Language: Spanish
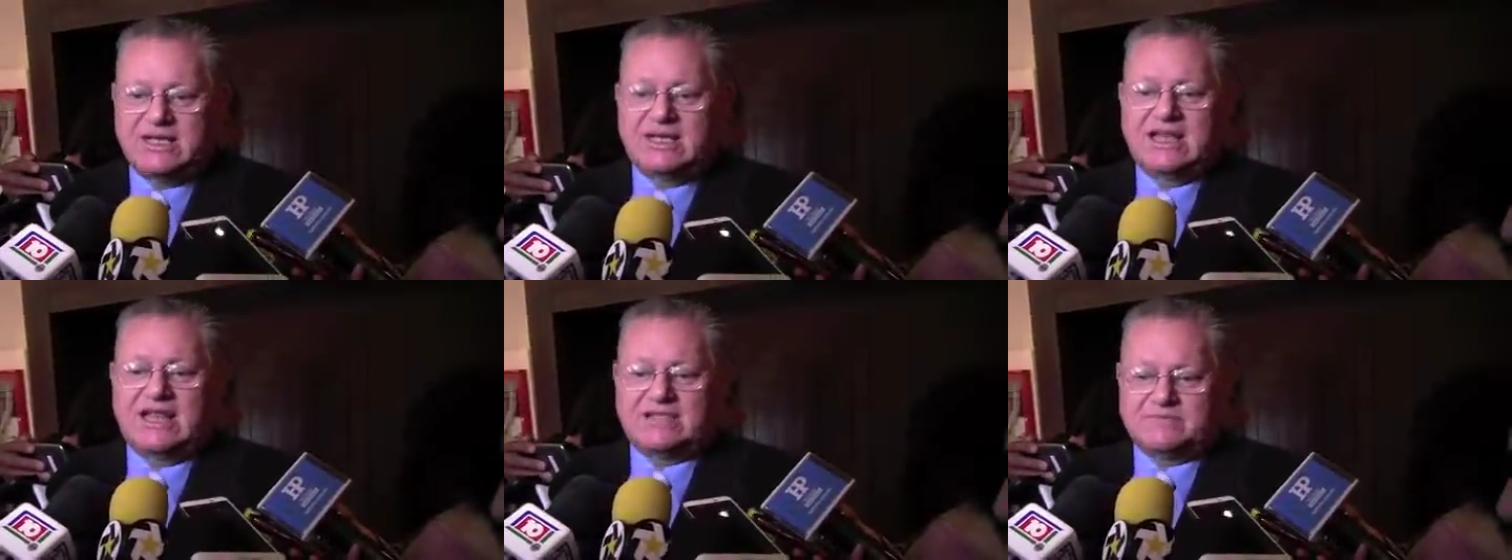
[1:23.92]

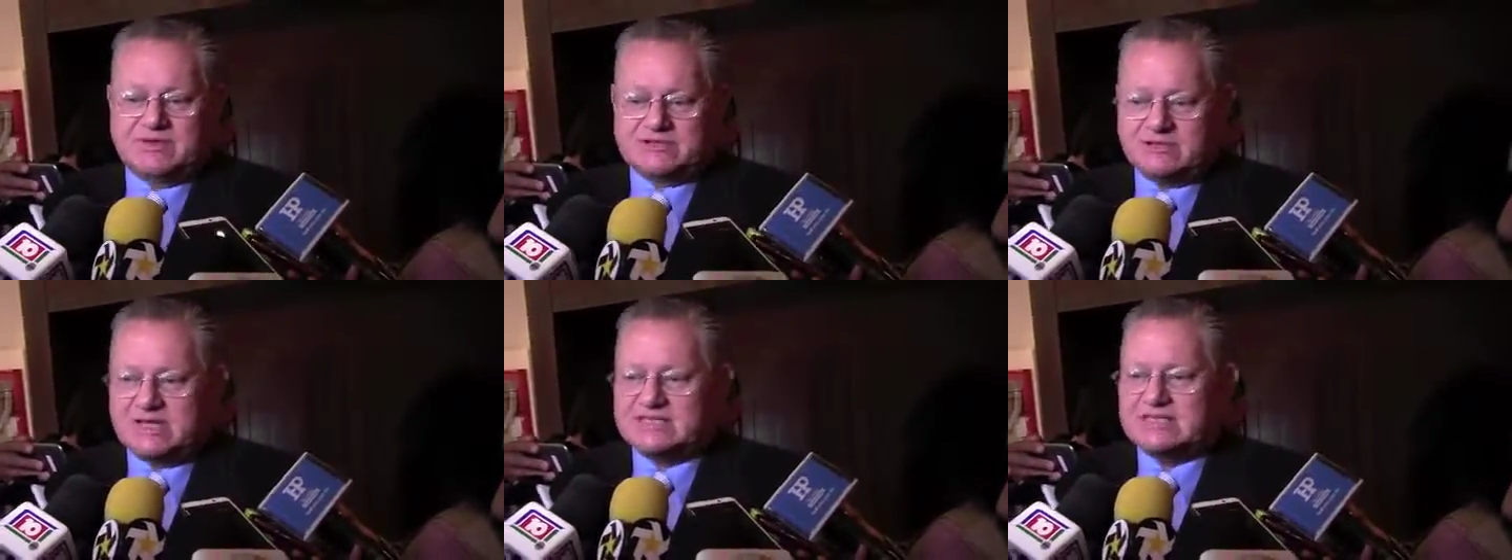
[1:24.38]
las
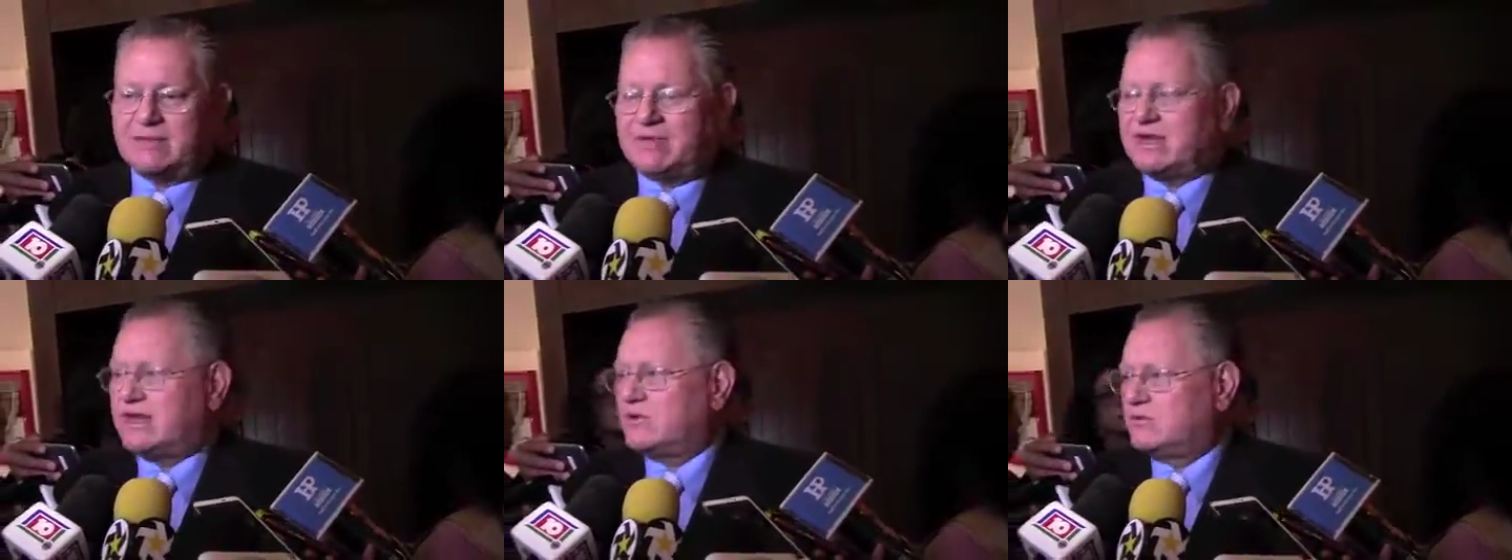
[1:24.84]
personas
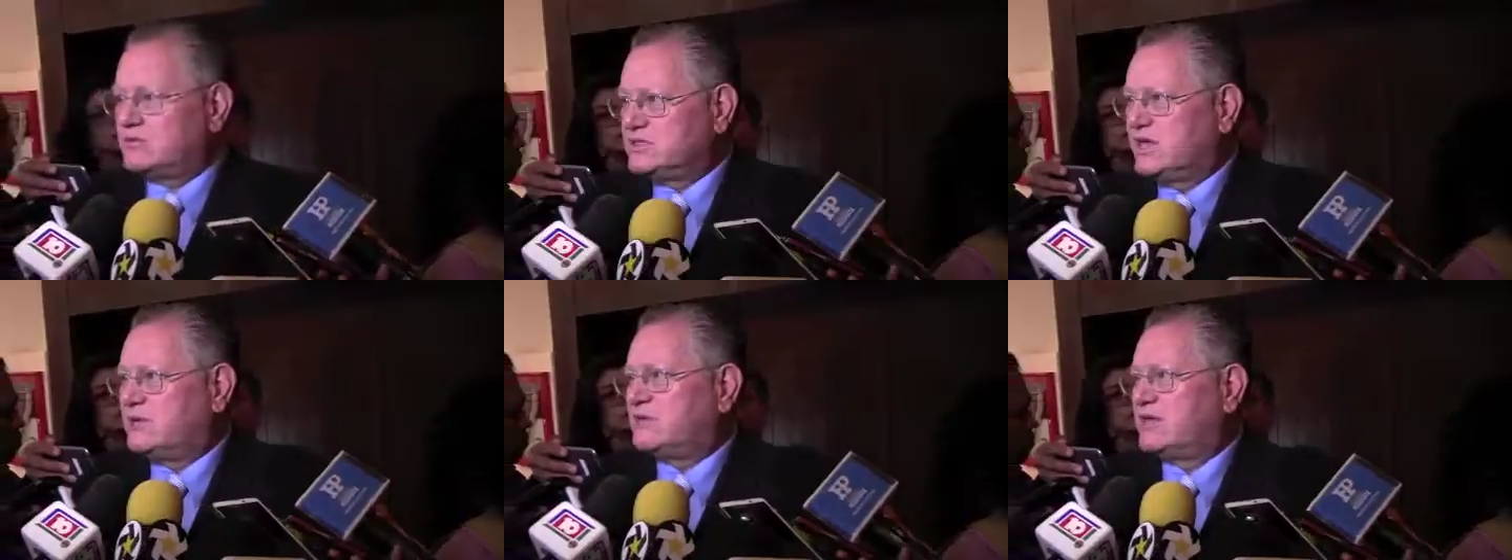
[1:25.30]
también
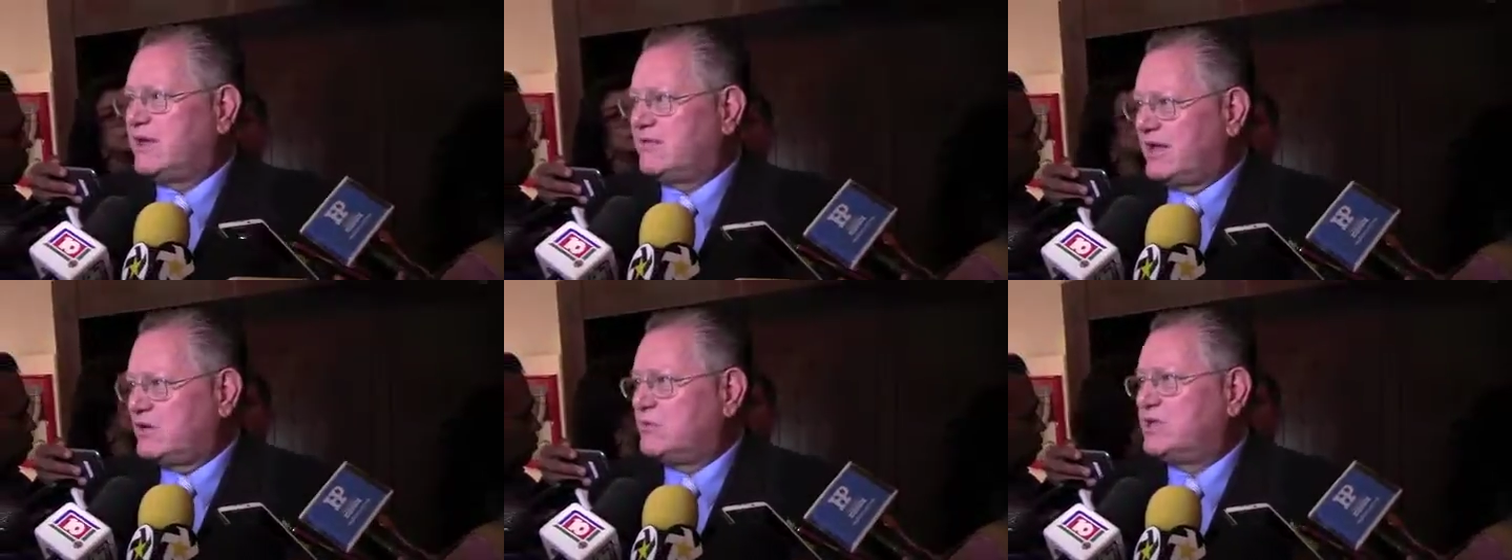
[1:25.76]
reconocieron que
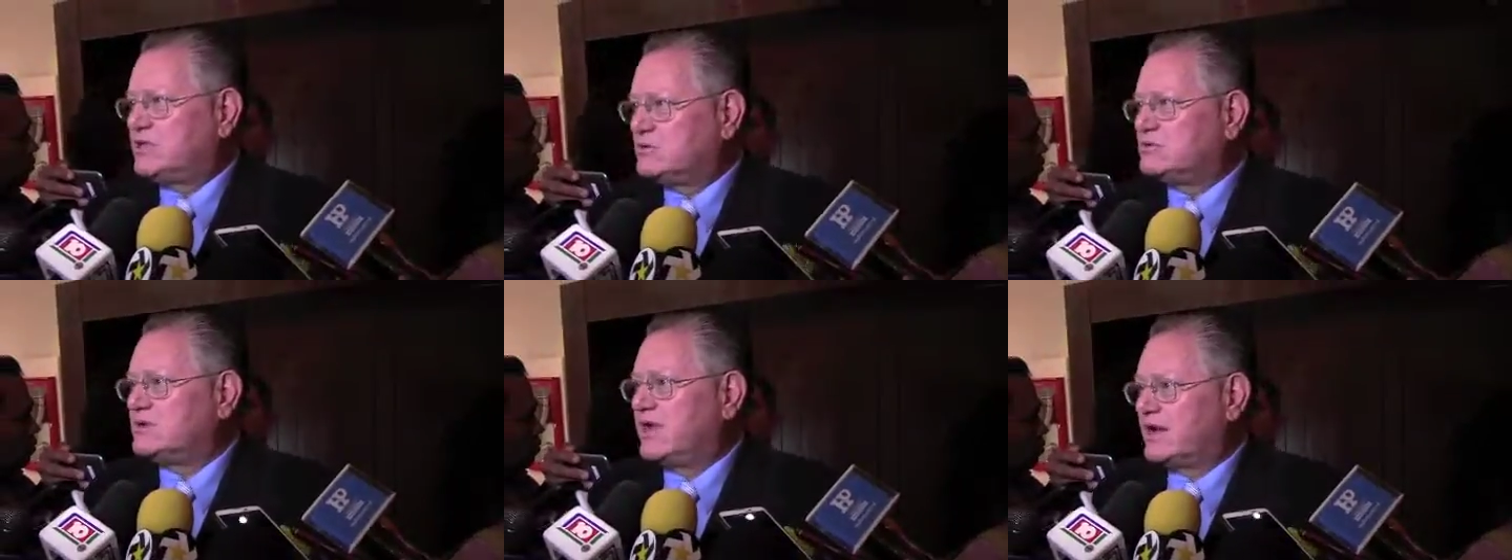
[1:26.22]
habían
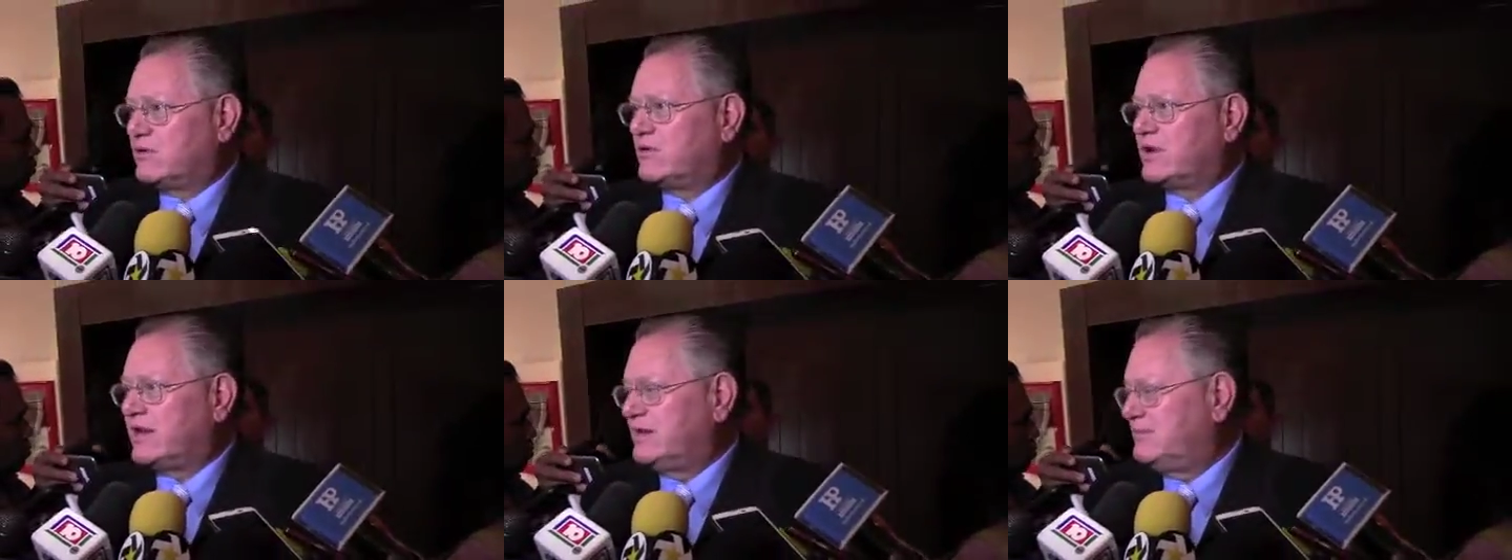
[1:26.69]
cometido un
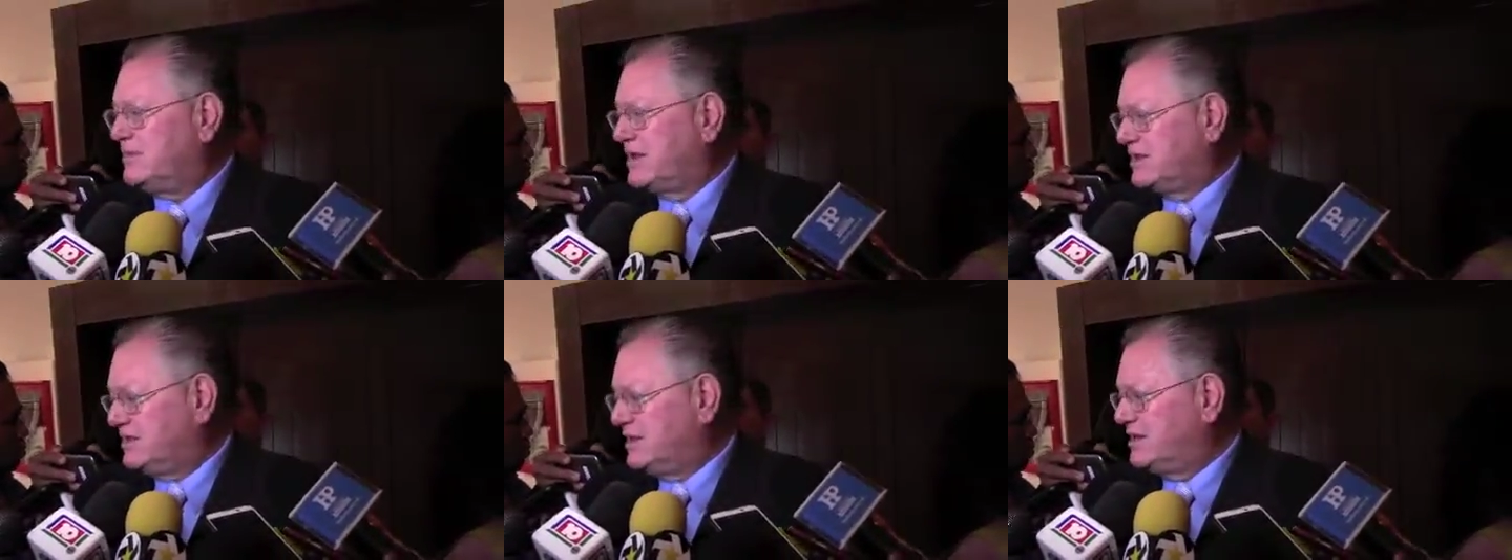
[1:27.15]
error en
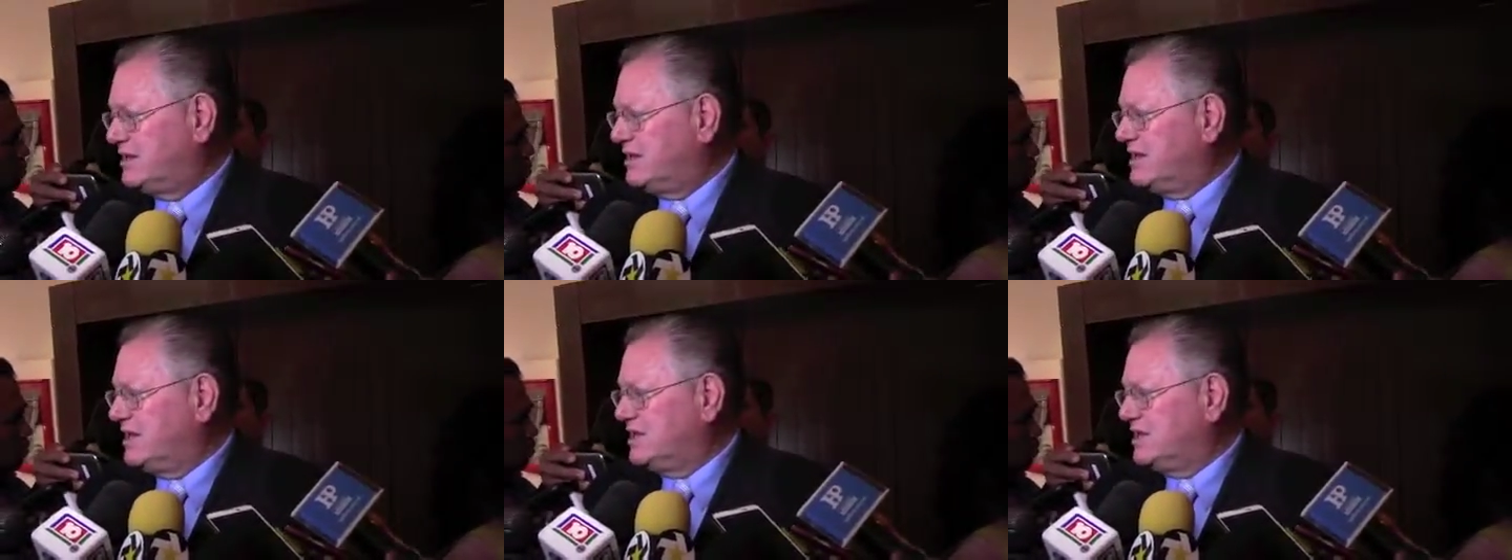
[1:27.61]
invertir